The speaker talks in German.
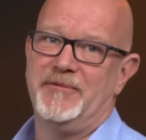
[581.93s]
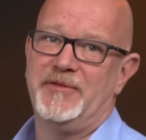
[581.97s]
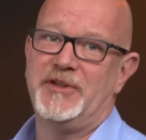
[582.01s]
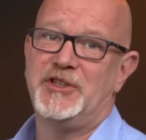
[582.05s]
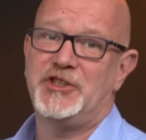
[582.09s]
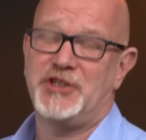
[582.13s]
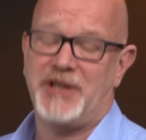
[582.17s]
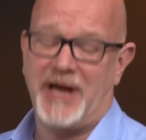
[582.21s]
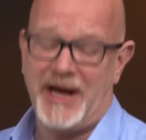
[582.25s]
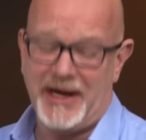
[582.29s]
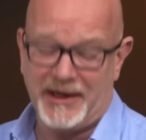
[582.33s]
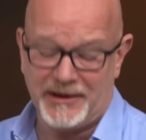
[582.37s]
Wie
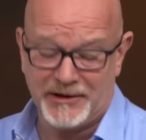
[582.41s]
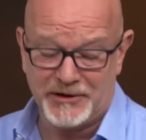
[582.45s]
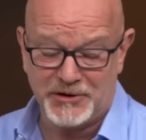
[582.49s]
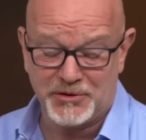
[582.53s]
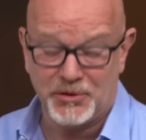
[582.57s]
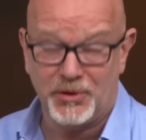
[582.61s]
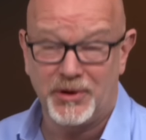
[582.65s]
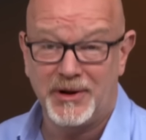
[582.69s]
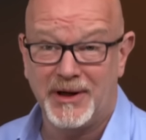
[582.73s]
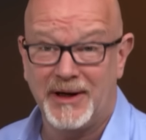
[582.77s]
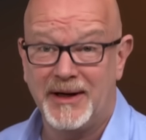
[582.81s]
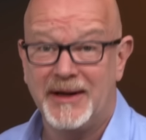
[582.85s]
schrecklich,
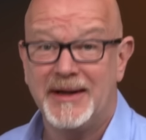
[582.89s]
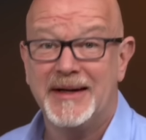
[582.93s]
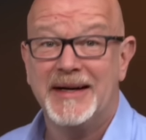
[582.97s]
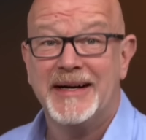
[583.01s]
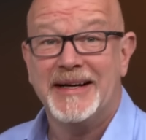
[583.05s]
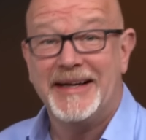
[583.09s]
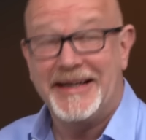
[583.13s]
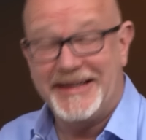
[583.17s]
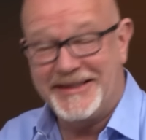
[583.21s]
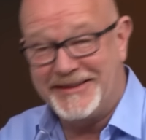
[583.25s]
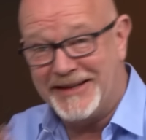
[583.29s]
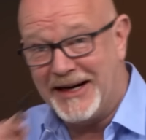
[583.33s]
oder?
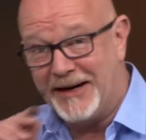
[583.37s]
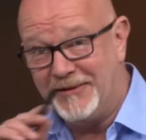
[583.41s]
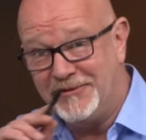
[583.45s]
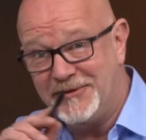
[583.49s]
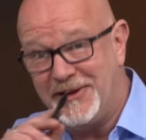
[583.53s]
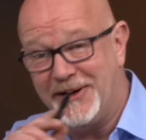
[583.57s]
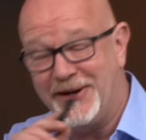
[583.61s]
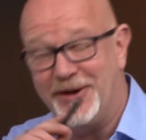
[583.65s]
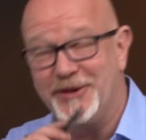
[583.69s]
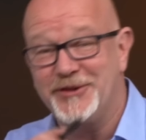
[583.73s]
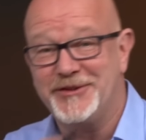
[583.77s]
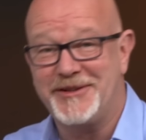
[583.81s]
Ich darf
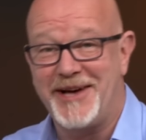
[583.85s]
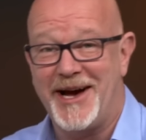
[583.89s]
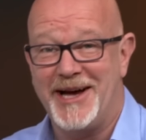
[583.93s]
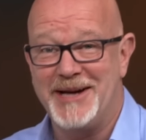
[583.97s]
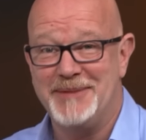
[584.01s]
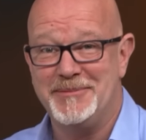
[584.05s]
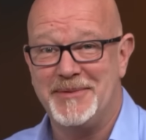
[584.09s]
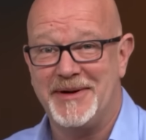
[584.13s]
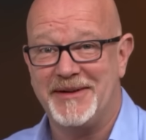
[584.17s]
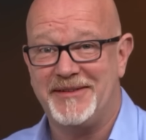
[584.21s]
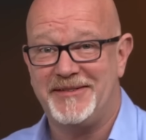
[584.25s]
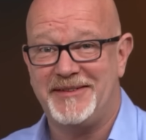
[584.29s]
daraus gerne
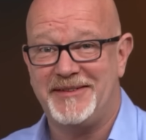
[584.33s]
mal